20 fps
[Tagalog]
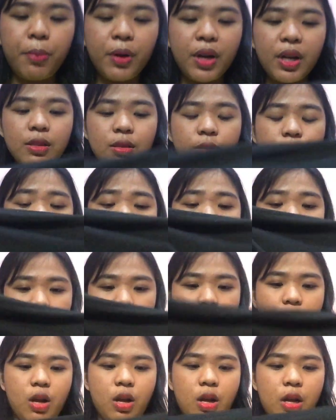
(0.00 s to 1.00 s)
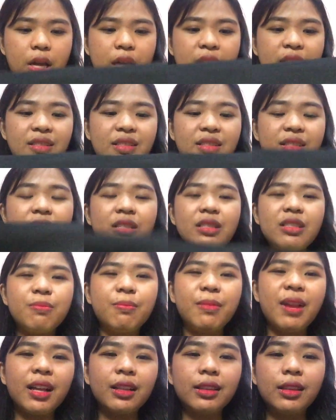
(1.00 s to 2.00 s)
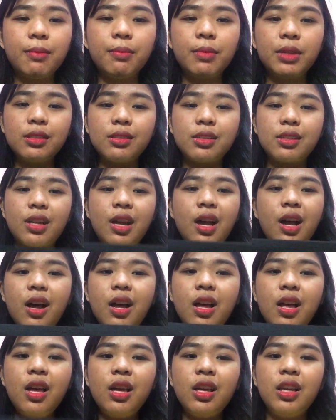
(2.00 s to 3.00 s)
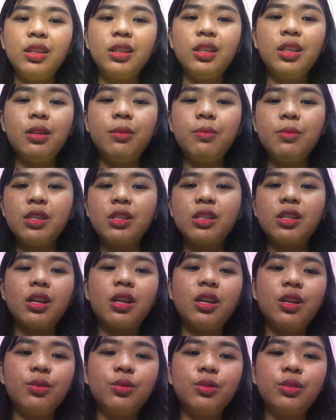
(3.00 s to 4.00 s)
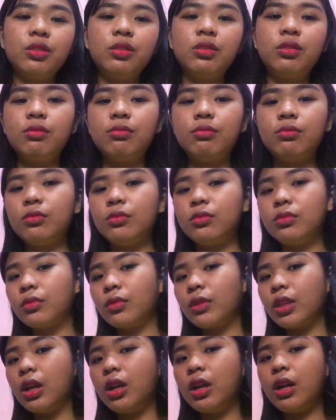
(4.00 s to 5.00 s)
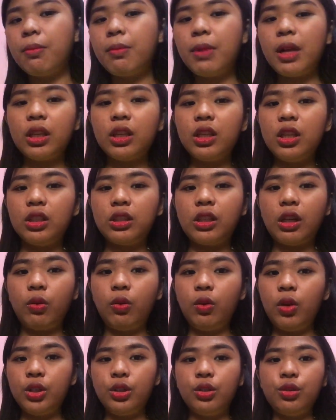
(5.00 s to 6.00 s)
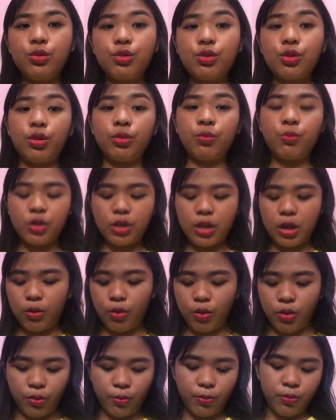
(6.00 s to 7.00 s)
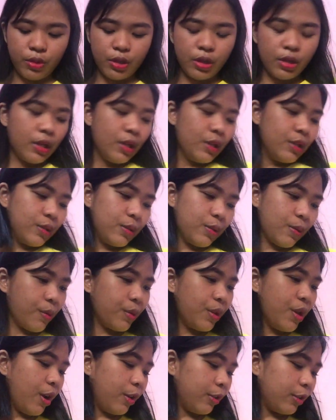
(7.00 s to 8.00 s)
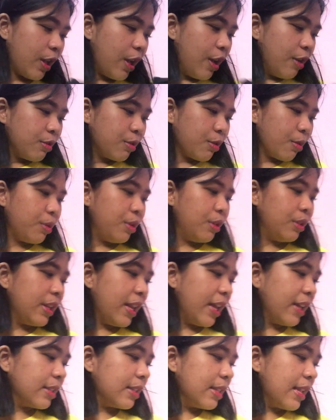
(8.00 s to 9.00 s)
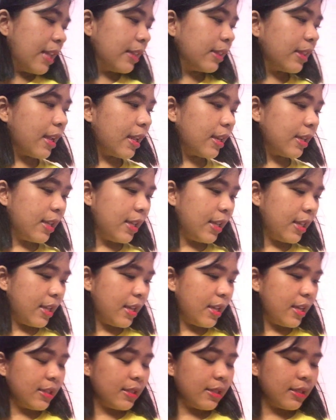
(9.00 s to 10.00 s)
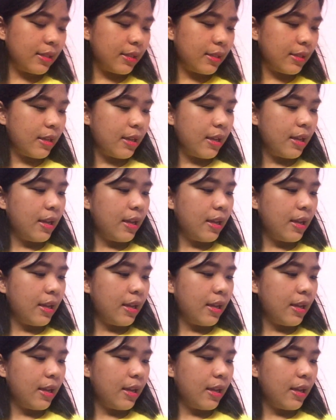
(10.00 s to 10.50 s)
press ko siya. At since black naman siya, hindi naman siya ganun ka kung ano yung suot mo sa loob. So, yun. So, yung next natin is